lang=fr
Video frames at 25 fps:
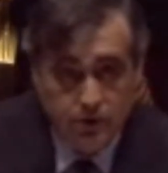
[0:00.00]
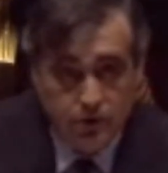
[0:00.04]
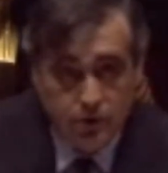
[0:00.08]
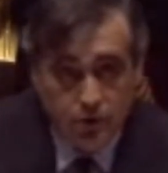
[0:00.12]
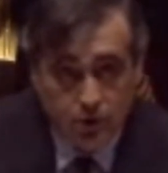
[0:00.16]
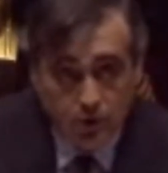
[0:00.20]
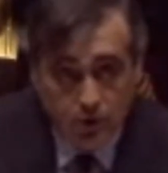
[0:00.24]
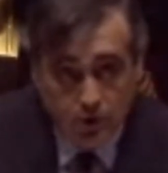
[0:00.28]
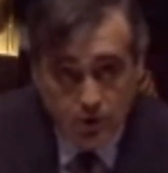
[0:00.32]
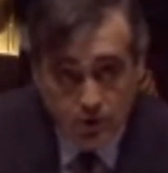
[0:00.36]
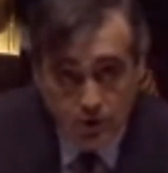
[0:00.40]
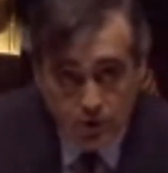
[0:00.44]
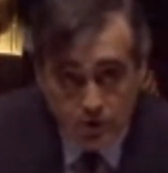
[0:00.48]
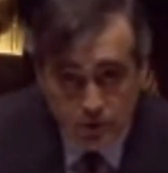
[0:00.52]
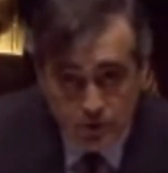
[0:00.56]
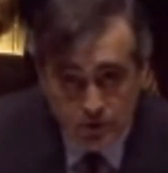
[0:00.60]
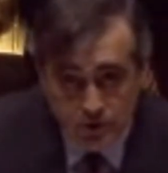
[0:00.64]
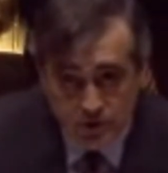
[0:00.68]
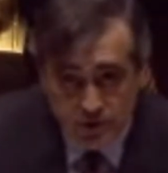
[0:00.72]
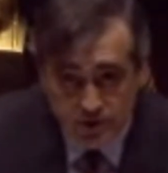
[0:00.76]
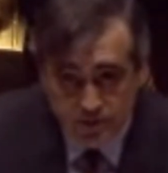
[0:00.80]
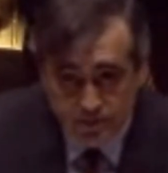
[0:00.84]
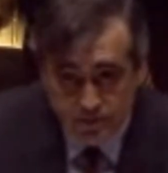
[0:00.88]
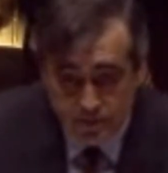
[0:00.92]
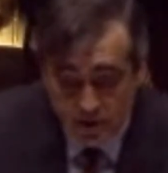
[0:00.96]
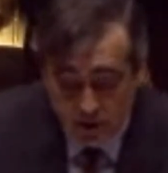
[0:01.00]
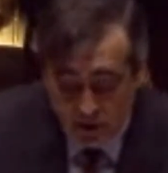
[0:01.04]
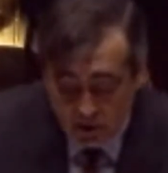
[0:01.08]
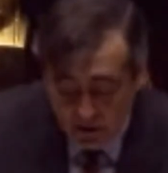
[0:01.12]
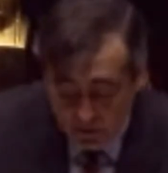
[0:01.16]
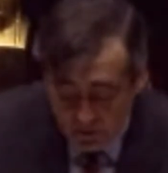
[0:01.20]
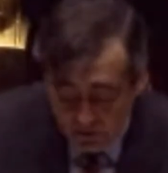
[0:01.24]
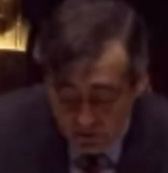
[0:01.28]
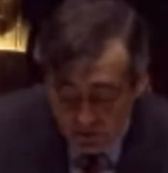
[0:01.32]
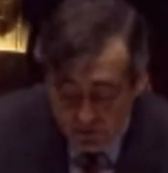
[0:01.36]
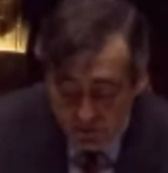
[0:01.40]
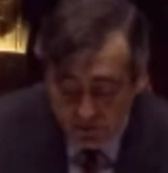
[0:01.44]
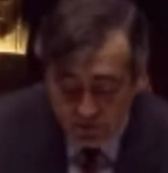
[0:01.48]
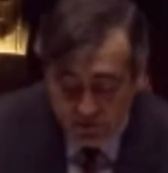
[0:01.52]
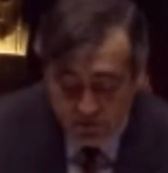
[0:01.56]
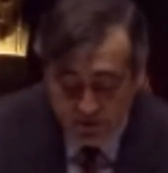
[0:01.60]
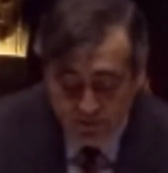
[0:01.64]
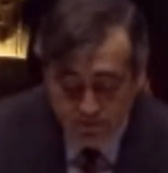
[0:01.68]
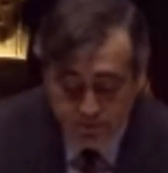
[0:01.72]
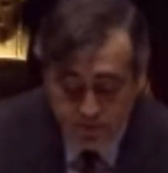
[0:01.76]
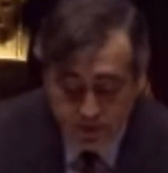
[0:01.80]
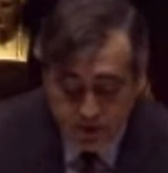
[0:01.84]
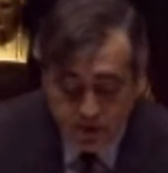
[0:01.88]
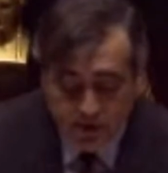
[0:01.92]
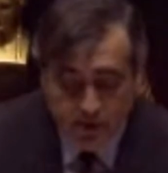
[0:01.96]
De renoncement en
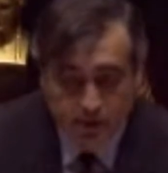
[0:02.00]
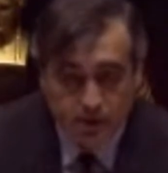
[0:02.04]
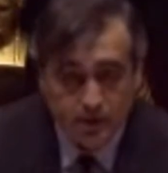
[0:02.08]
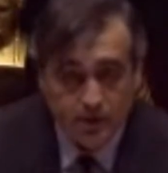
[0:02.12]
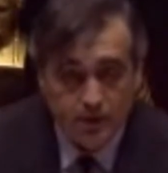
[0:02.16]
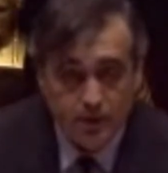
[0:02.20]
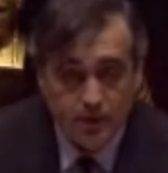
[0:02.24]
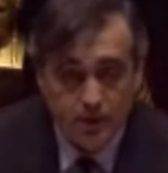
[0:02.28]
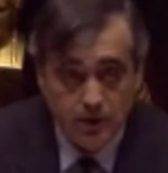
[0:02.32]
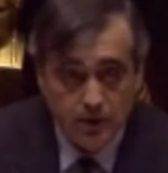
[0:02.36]
renoncement,